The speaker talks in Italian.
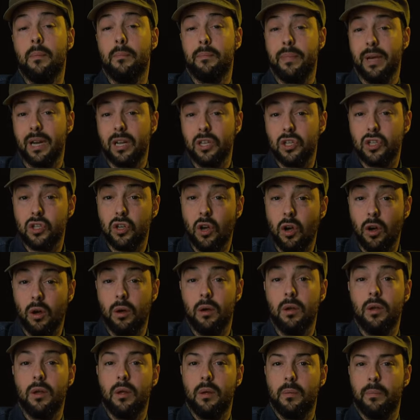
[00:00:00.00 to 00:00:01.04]

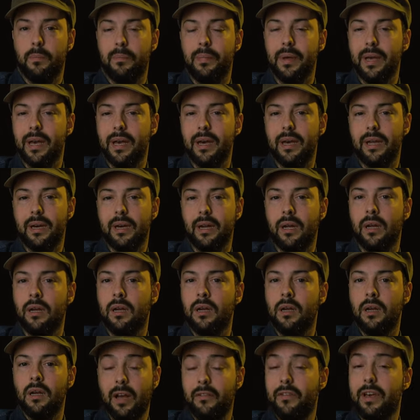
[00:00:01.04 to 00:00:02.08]
perciò per
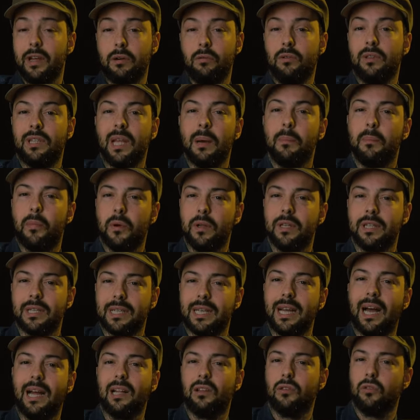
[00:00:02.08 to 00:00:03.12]
avere un tempo di
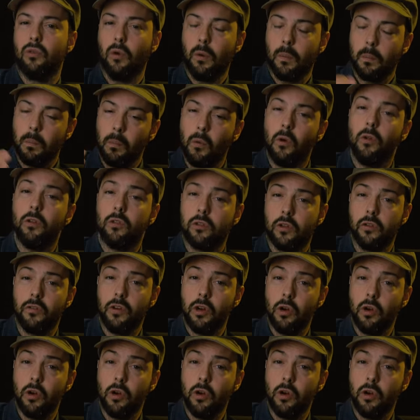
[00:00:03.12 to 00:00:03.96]
scatto molto